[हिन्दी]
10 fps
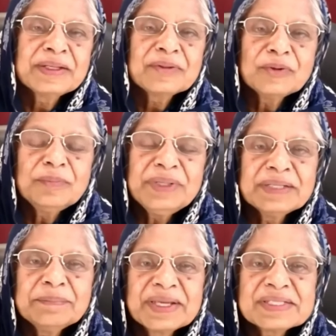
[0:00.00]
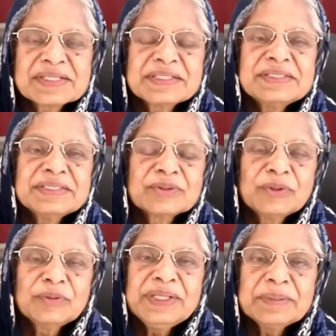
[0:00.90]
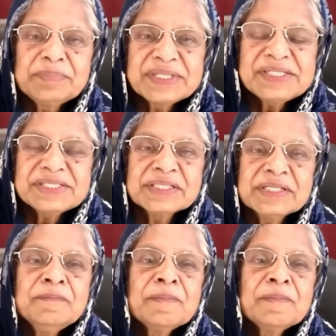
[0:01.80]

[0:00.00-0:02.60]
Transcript: इट कुड बी अ मैसेज इट कुड बी अ प्रीचर